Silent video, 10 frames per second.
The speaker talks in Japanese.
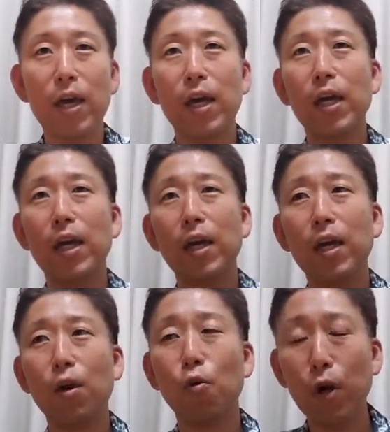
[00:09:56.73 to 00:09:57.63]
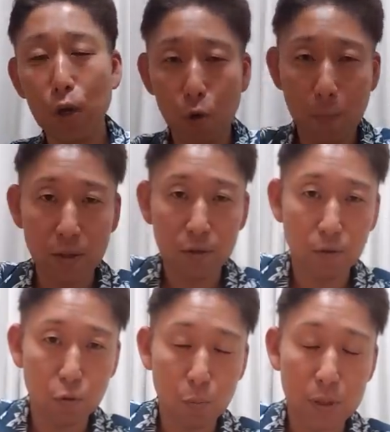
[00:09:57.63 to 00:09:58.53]
えー、声のまっ
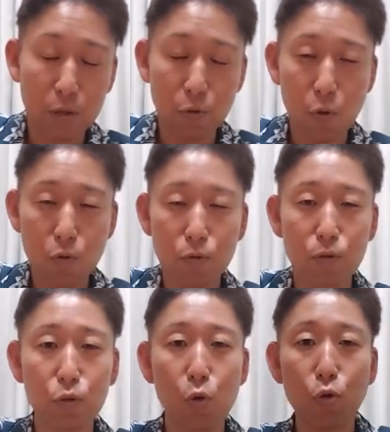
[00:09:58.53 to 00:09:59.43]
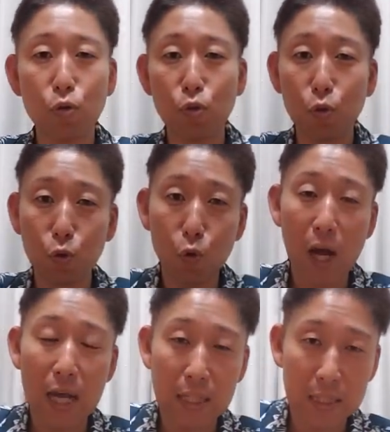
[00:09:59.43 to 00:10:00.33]
すぐ伸びていくロングトーンという音
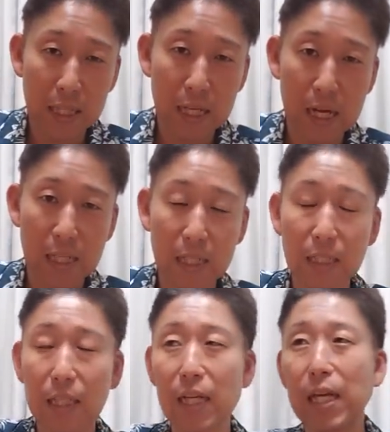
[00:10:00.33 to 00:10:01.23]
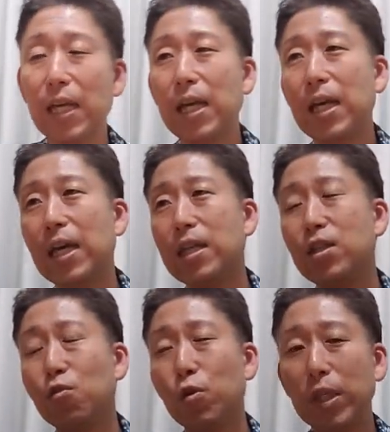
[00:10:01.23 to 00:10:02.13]
の安定感だったり、えー、
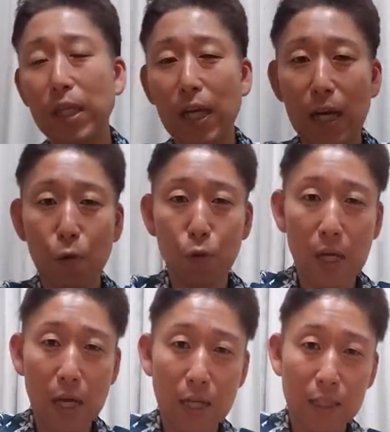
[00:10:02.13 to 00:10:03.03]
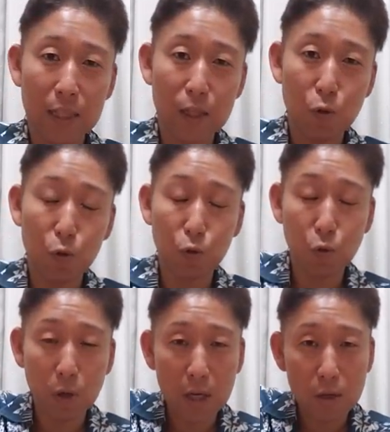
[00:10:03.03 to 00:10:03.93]
地声で高い音に上がっていくほと、
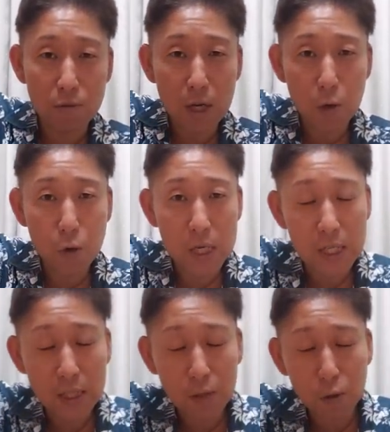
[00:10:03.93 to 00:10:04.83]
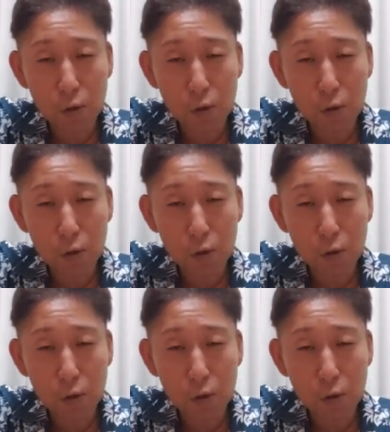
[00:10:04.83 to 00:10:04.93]
そこから裏声になった時